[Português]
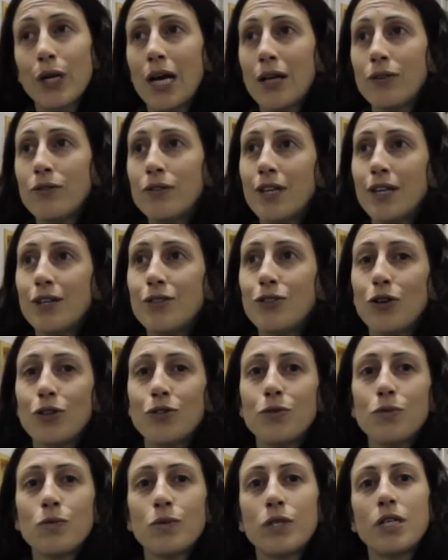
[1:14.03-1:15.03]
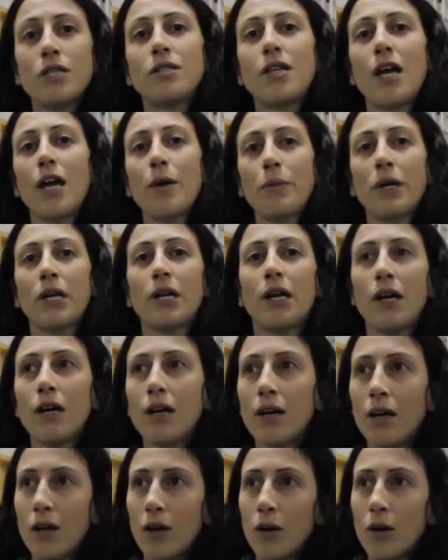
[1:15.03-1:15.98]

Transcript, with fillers: lado tem todo um sistema, né?